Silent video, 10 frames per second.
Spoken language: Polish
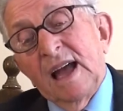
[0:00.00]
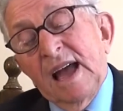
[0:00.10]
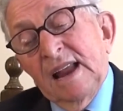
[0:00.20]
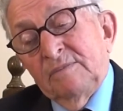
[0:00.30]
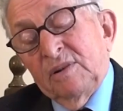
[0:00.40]

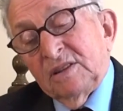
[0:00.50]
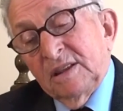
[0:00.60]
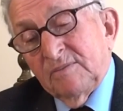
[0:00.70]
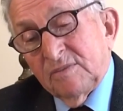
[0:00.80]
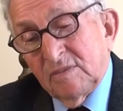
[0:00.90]
ale
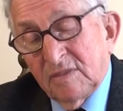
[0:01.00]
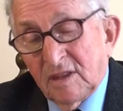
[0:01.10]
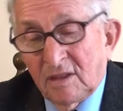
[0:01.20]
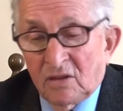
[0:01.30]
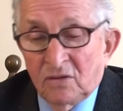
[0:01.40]
potem
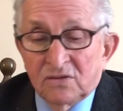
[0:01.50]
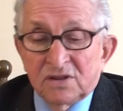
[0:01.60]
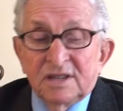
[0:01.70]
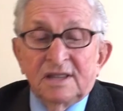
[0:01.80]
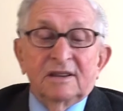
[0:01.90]
to
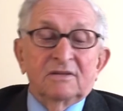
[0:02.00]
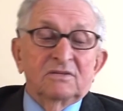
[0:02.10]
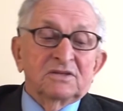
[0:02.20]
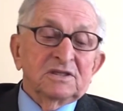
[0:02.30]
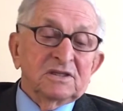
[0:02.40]
już i tych,
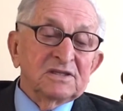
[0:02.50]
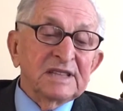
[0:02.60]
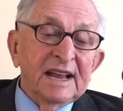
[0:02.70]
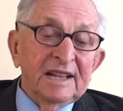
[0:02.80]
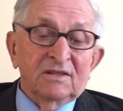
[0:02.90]
którzy
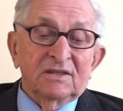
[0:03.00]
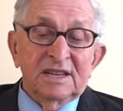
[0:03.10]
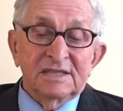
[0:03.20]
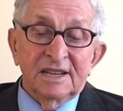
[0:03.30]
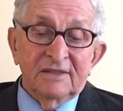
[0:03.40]
zostali, to
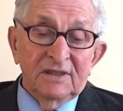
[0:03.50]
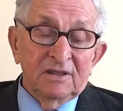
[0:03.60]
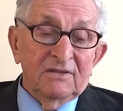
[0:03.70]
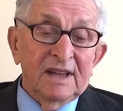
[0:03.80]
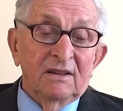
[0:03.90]
też
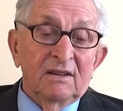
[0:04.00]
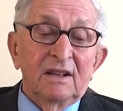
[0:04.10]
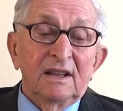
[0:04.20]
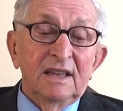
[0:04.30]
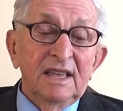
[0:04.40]
likwidowano
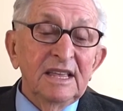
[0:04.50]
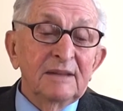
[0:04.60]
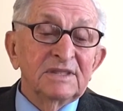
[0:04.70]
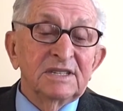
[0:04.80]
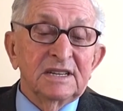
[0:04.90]
i
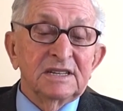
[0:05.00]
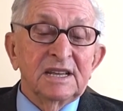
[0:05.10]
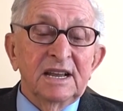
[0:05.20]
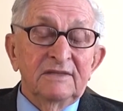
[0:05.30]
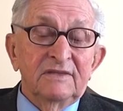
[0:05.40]
Niemcy
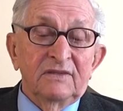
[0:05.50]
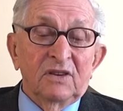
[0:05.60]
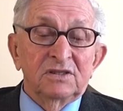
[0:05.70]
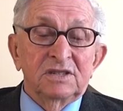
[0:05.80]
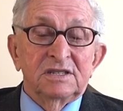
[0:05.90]
zaczęli
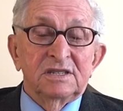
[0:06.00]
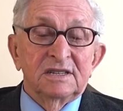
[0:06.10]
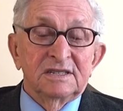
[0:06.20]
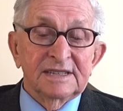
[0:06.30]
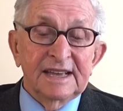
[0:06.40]

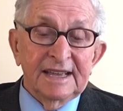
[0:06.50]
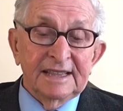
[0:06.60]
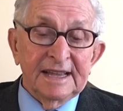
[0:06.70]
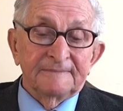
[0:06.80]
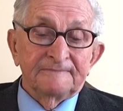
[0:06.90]
wywozić z
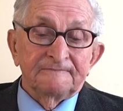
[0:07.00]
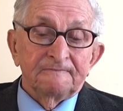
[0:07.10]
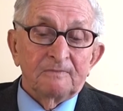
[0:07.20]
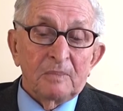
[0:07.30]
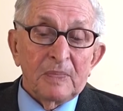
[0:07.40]
getta
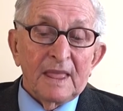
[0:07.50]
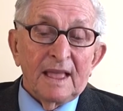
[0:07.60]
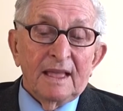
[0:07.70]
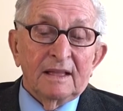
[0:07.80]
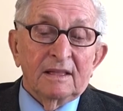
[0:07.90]

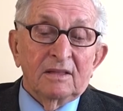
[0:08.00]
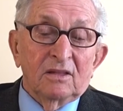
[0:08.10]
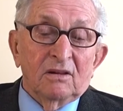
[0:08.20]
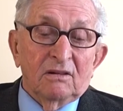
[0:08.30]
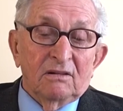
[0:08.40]

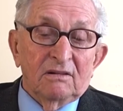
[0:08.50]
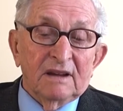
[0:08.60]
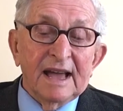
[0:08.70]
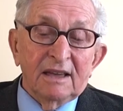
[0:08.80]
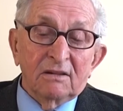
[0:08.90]
do
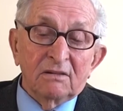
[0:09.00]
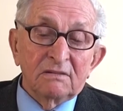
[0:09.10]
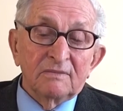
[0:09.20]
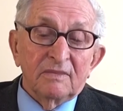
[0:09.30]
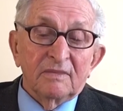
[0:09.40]
Reichu